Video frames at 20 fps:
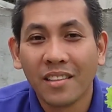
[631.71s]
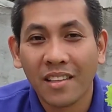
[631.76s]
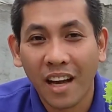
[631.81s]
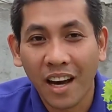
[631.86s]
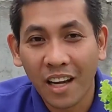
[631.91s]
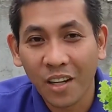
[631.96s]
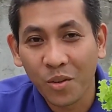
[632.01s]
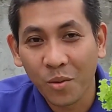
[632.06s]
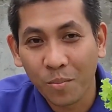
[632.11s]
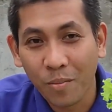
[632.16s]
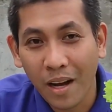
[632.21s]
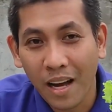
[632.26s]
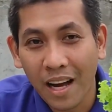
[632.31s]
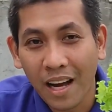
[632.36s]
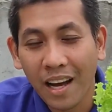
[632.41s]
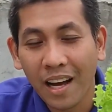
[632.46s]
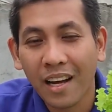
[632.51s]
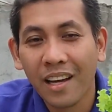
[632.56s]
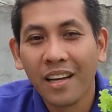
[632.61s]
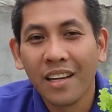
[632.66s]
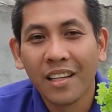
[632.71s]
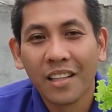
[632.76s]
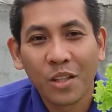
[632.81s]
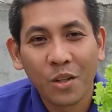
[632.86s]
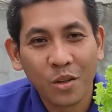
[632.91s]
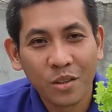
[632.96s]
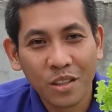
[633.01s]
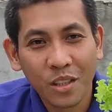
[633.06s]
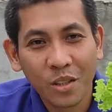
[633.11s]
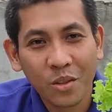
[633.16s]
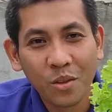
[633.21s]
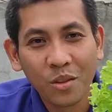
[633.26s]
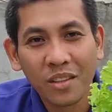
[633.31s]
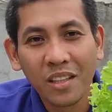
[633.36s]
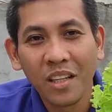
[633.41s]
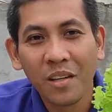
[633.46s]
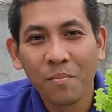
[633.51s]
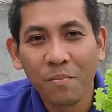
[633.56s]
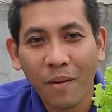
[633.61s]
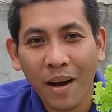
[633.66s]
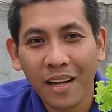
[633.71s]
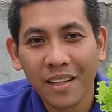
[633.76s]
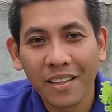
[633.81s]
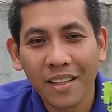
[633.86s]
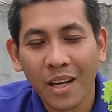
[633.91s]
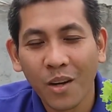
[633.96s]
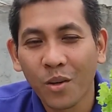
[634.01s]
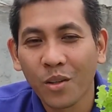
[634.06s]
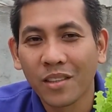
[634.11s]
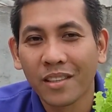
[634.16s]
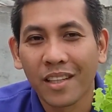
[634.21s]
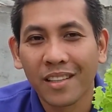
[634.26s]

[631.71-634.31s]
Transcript: Jangan lupa terus ikuti, pantau,